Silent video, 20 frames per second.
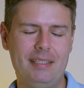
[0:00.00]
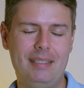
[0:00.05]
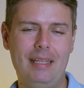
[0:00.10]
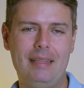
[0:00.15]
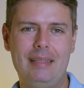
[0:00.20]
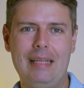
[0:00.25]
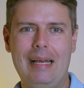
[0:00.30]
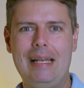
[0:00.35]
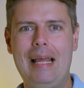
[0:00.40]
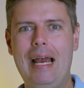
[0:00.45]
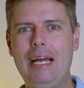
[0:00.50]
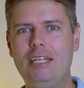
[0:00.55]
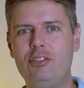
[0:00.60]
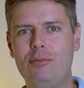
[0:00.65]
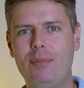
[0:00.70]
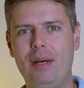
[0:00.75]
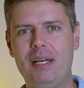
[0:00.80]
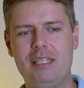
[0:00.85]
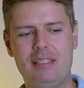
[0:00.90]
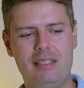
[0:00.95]
detalhar
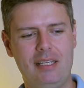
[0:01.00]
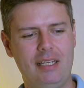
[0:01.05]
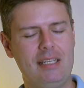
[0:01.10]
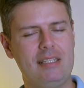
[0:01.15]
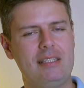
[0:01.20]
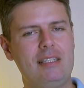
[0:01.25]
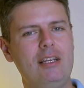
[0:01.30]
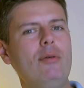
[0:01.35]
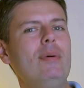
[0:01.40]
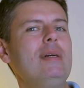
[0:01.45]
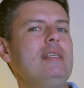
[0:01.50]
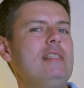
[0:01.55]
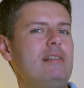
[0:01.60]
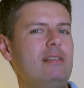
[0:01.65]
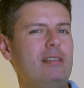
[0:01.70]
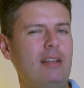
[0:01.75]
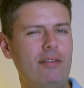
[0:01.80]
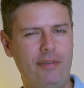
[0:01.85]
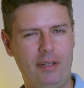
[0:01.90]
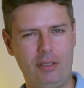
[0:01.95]
demais essa questão, mas
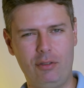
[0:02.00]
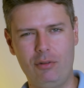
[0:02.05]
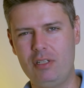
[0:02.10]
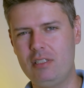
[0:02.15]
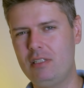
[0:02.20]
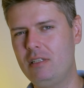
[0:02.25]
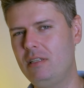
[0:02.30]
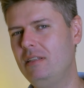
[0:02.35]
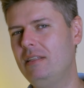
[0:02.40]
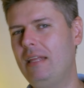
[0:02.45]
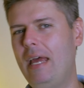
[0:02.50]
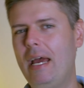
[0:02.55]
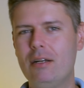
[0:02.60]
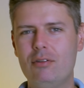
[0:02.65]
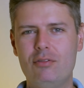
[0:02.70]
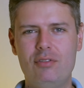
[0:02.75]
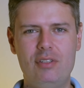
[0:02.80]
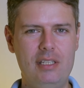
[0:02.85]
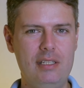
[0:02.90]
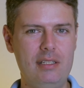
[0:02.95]
existem fatores
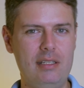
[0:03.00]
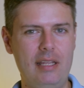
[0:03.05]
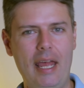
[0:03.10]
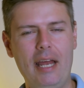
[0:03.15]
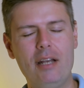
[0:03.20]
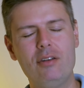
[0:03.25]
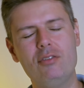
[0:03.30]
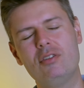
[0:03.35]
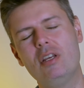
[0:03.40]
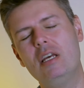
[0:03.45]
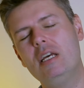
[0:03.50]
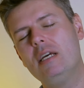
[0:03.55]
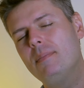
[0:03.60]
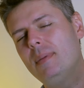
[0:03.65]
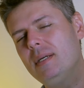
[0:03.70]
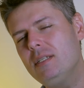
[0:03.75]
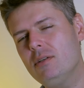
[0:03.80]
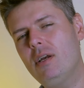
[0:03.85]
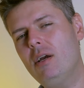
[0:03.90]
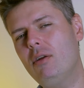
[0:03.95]
internos e externos,
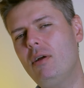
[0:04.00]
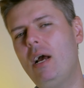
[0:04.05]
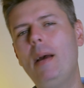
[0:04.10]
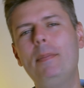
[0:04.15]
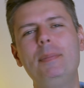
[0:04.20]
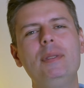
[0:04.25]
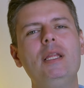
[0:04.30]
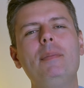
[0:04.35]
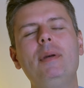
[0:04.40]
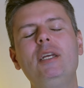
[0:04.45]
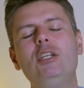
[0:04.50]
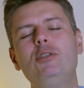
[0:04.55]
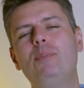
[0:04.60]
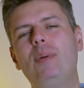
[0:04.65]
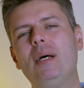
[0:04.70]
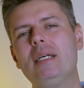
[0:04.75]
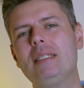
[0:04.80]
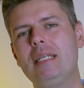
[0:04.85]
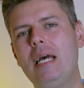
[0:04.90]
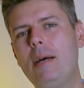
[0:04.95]
mas eu quero rapidamente
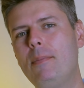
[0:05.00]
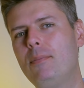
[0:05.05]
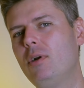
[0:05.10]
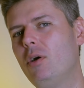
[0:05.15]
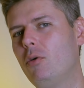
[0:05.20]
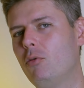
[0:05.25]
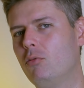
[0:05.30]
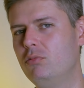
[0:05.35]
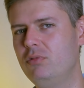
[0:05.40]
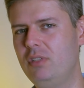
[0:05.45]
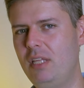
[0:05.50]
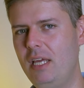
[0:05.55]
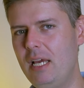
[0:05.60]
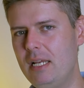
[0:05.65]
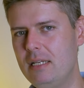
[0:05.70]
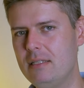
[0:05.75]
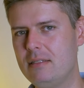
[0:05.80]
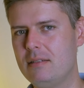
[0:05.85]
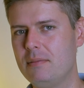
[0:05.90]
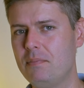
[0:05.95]
passar por algum
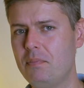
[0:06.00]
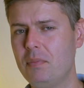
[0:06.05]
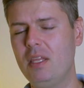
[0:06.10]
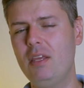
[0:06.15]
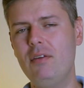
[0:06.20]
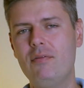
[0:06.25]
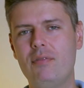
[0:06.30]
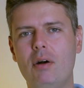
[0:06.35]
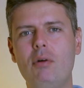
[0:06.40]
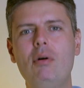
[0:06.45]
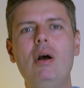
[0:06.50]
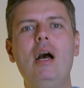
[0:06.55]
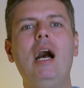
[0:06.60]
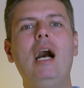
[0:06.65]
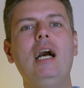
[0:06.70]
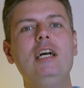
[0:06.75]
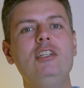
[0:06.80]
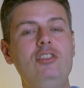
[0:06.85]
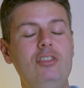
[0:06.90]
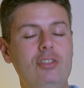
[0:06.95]
deles que vão
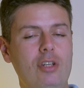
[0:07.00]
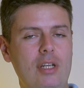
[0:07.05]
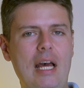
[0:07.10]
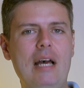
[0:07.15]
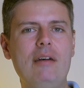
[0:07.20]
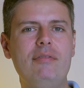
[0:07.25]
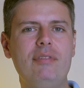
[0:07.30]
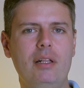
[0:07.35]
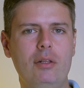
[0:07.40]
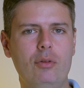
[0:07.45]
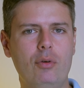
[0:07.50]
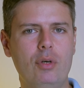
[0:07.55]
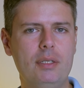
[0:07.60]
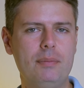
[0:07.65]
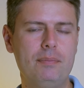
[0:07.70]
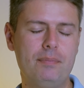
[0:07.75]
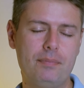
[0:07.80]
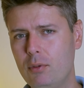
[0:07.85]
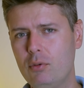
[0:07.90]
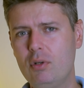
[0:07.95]
adicionar valor
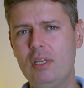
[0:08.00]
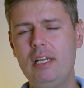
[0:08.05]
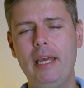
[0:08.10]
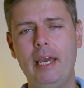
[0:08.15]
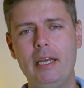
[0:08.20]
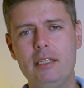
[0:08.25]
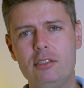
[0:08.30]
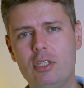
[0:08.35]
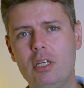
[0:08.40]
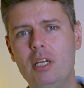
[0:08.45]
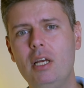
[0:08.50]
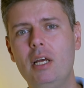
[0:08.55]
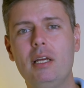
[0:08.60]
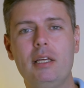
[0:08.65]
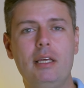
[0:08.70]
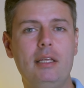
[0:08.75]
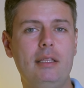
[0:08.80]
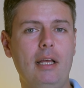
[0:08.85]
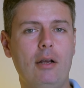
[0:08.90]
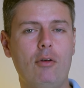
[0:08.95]
para o cliente
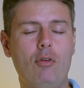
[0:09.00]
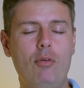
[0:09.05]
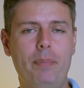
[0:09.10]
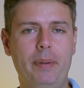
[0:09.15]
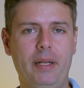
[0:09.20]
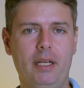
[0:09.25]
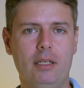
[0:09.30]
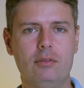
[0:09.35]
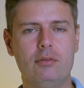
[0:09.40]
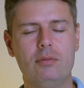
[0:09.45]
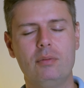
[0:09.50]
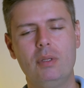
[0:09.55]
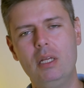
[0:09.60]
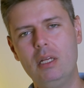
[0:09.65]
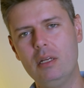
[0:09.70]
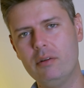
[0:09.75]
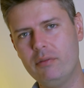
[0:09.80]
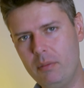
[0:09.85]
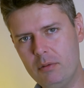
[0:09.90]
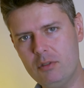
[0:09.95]
que está comprando.
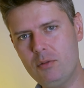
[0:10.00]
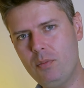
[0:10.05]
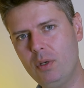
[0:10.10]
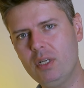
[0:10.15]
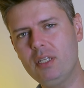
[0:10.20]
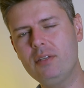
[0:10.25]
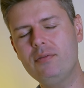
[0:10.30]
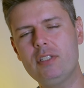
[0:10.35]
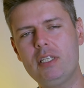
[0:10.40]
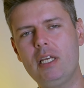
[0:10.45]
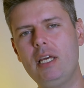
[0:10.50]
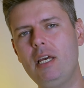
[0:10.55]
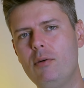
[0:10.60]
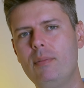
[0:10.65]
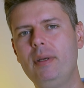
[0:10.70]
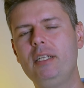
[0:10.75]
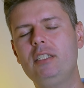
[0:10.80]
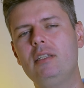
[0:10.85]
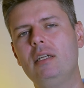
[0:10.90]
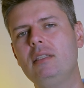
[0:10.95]
Vamos supor que você
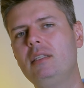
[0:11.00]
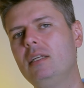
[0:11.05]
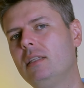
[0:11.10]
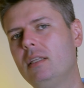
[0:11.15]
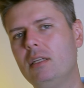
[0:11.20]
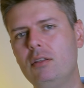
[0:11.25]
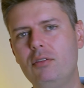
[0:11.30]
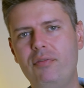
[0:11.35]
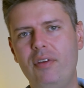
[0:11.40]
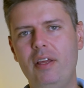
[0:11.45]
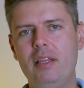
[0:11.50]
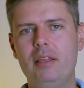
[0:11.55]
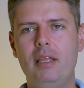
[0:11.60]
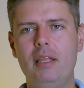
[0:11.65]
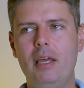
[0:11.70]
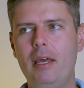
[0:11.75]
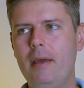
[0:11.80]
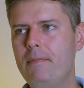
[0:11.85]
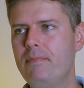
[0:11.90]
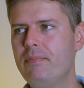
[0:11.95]
realmente está tentando
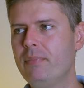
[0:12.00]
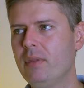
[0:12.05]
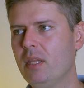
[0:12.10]
vender